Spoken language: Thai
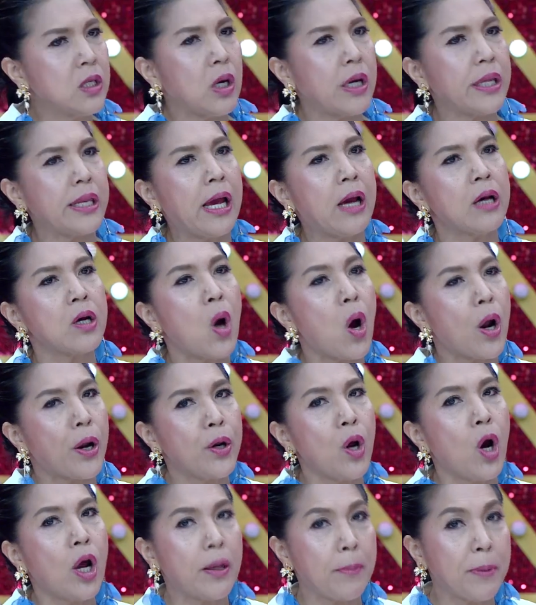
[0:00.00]
หน่อยเนี่ยก่อน
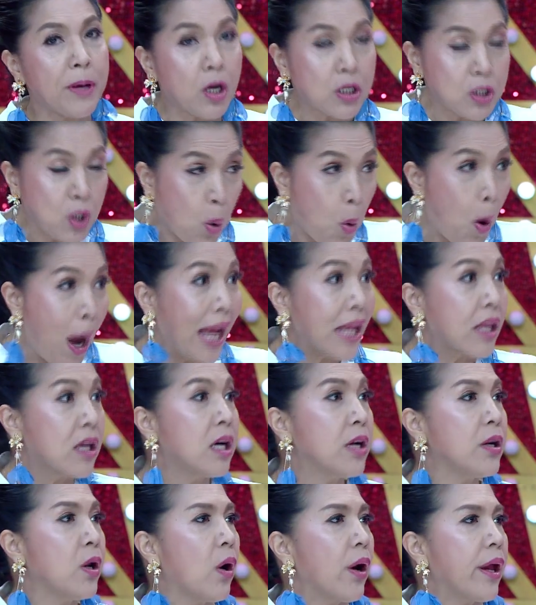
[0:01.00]
นอนนะพี่ก็จะควักเย
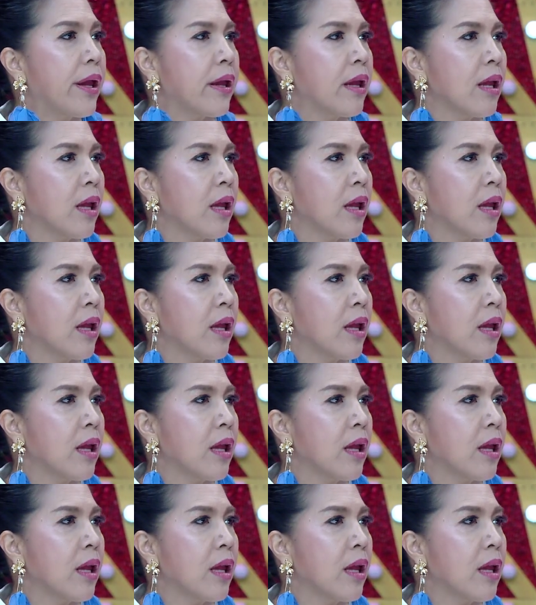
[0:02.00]
อะหน่อย